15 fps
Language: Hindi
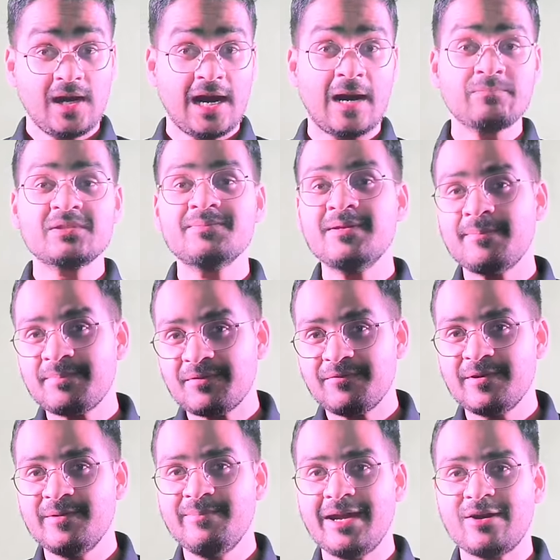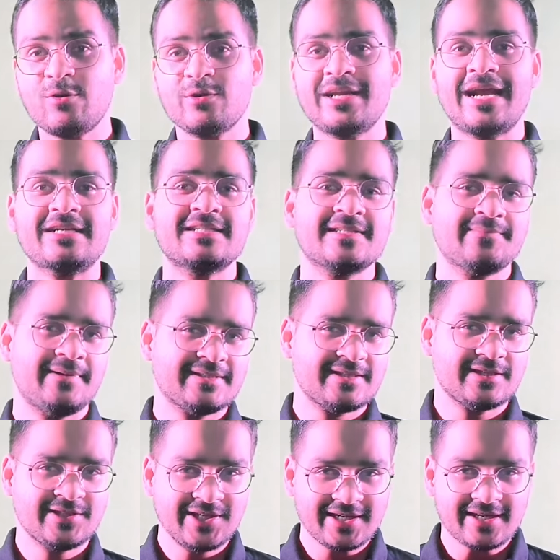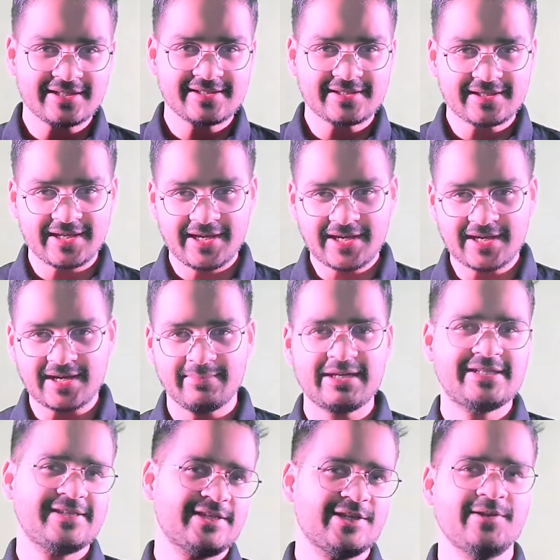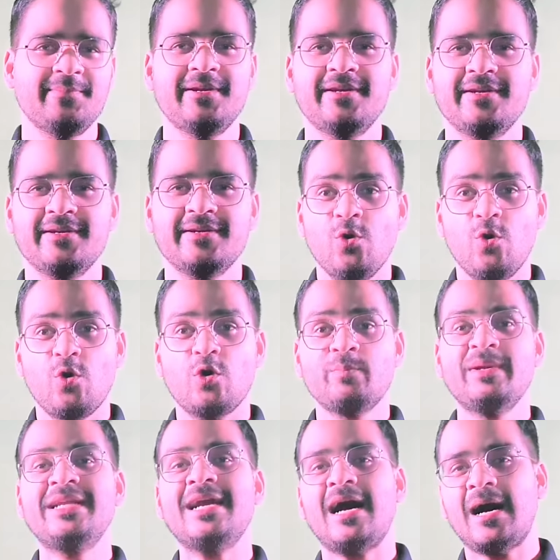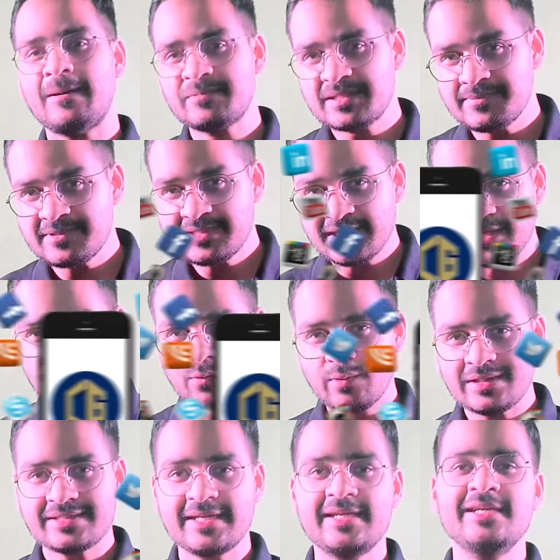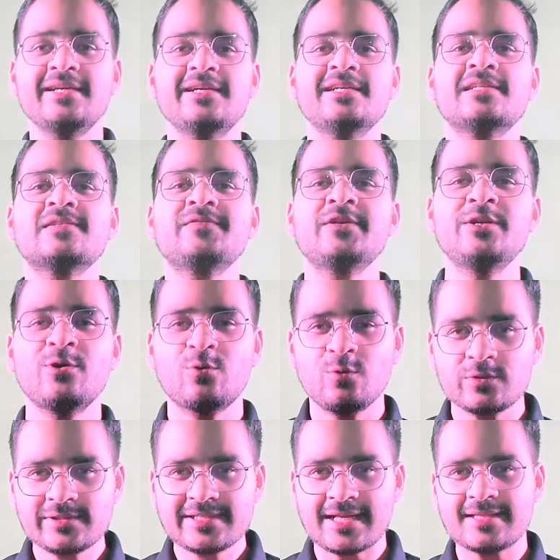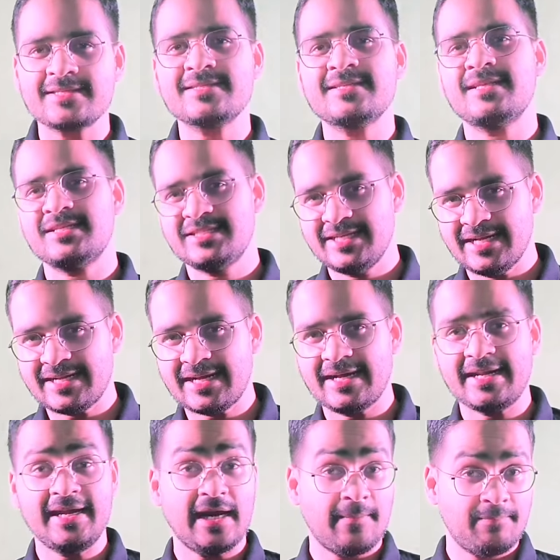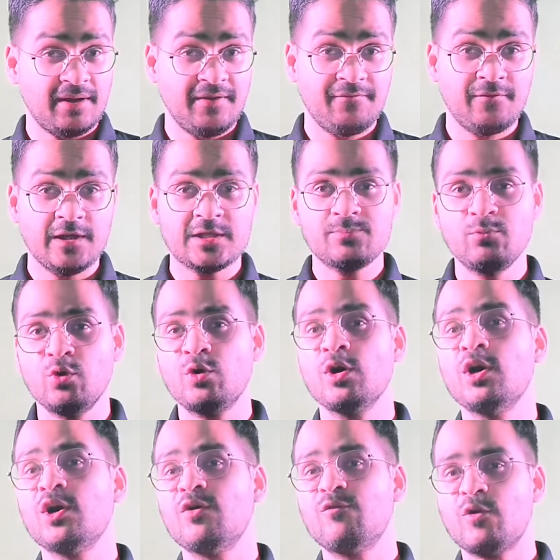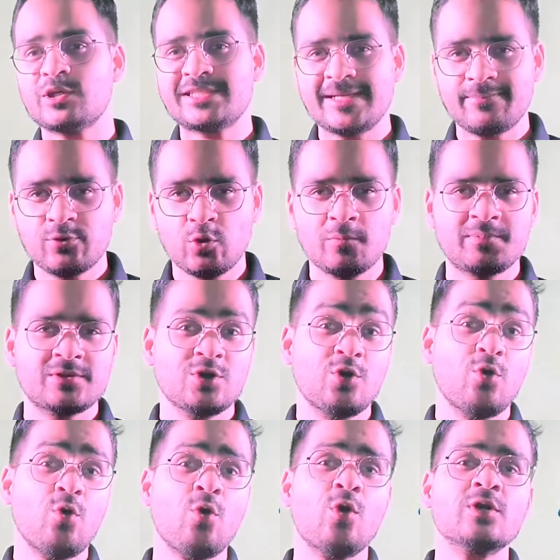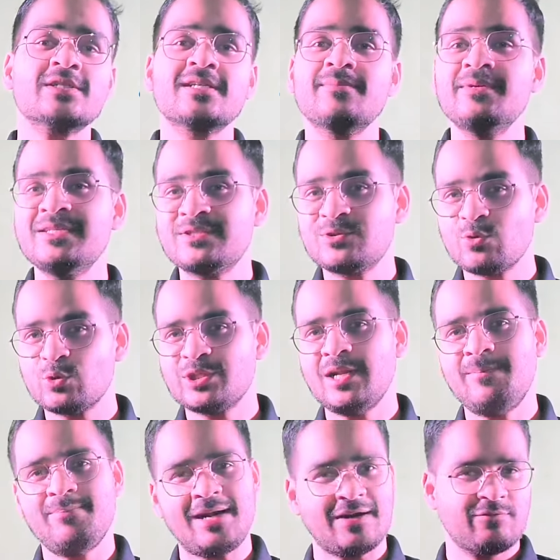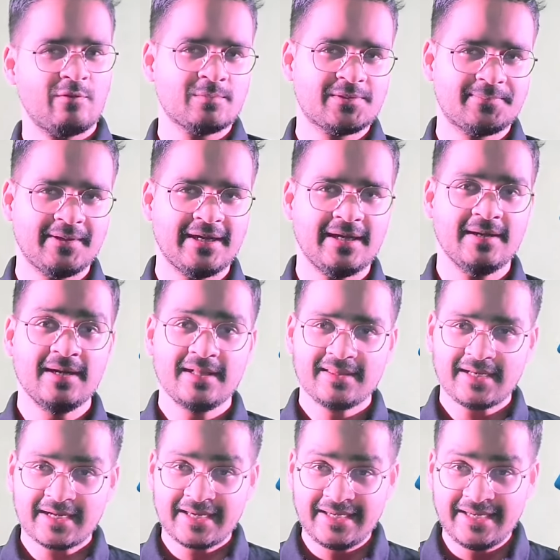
आप सभी अपना फीडबैक और रिएक्शंस हमारे साथ शेयर कर सकते हैं कमेंट सेक्शन में और मेरी आप सभी से रिक्वेस्ट है कि इस वीडियो को ज़्यादा से ज़्यादा शेयर करें अपने फेसबुक व्हाट्सएप ग्रुप्स और सभी सोशल प्लेटफॉर्म्स पे ताकि